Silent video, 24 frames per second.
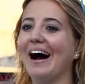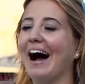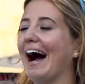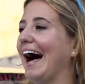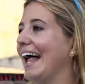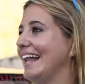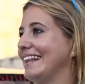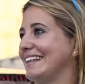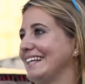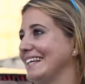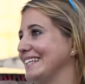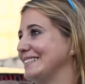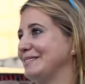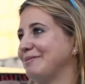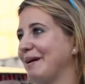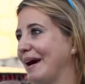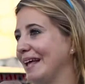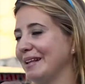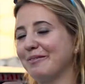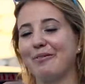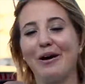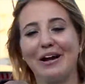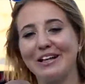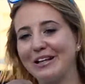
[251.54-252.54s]
altri
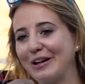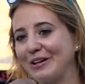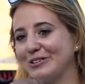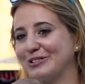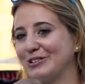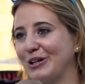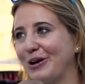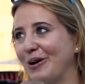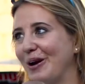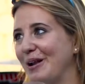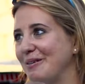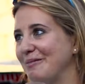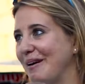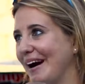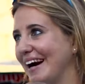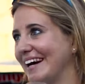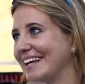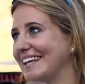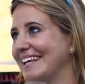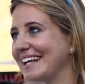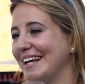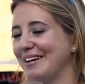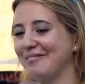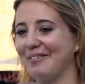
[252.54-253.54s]
aspetti, guardano solo le
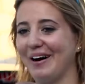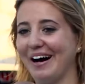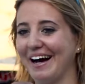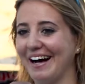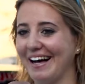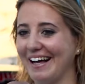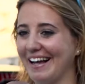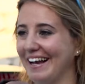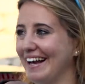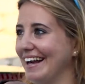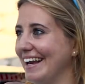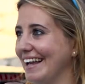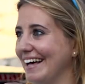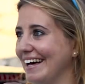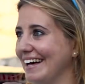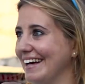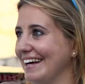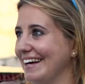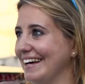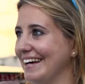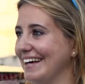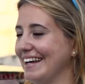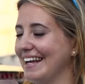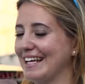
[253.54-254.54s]
macchine ma
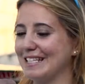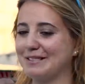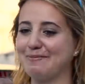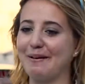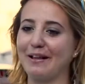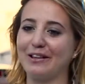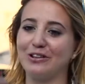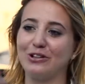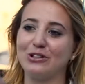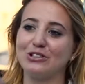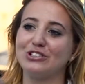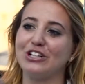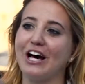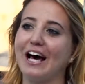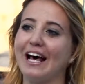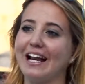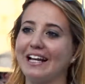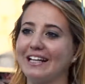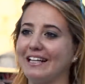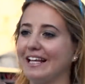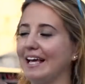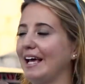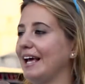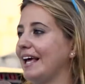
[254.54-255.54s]
l'aspetto
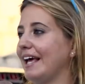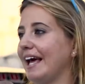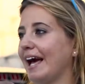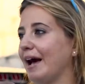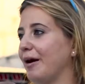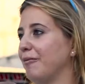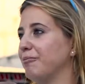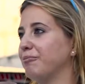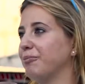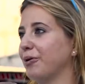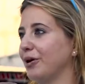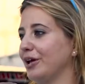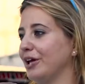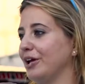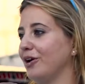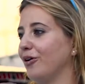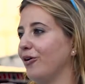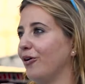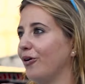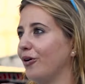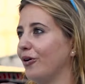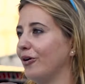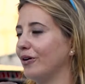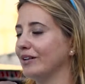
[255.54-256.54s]
charity è un
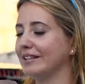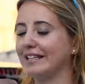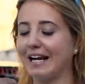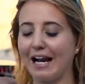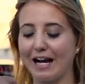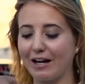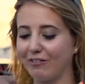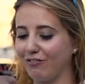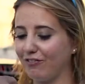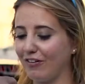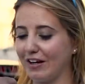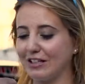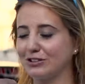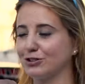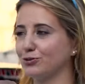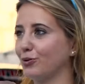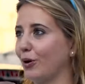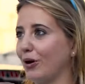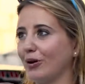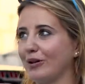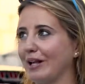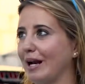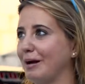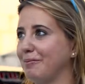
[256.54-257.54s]
pochino, tra, tra il
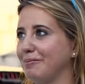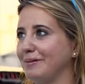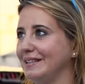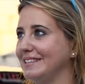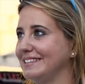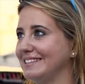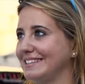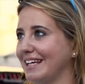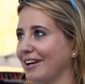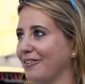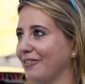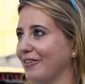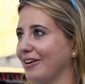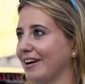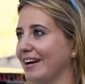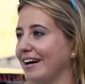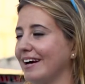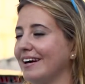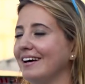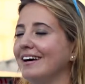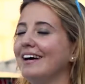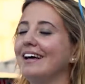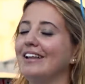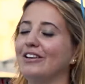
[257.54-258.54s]
suono della pista non,
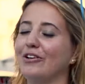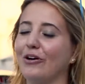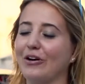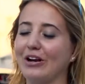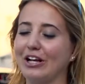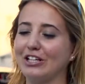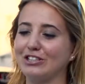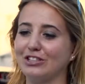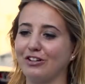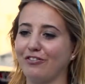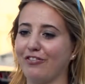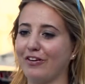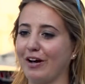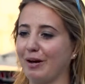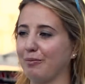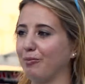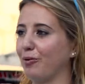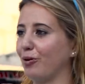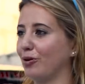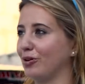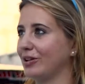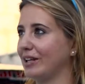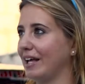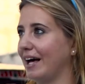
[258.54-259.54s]
non riesce a fare
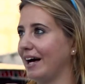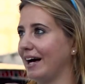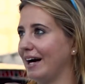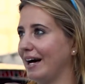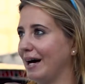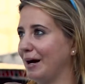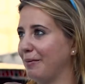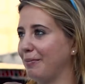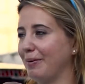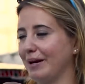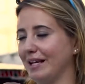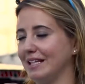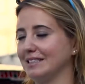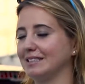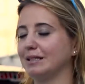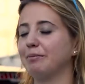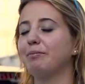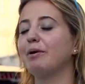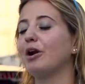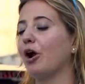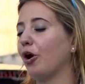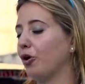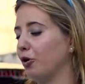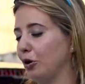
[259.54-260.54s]
molta presa,
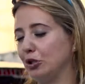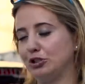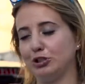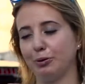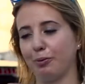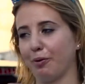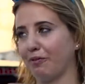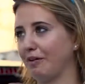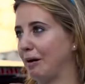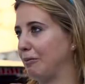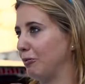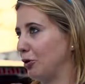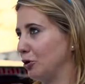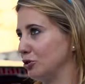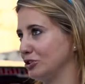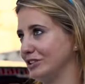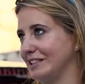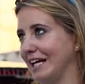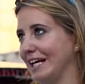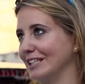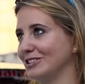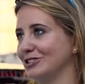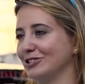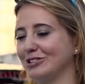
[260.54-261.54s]
però noi ci proviamo lo
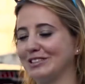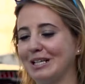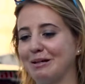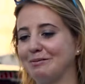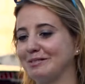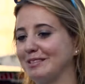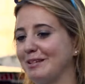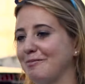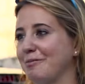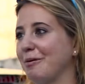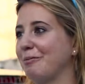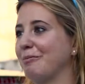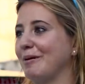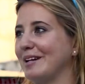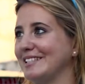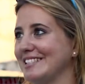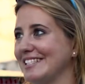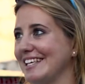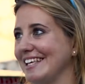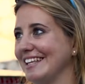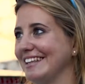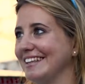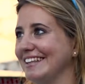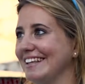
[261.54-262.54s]
stesso, siamo sempre
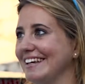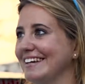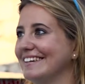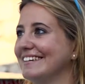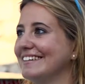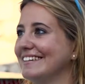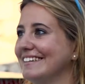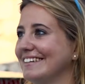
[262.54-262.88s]
presenti.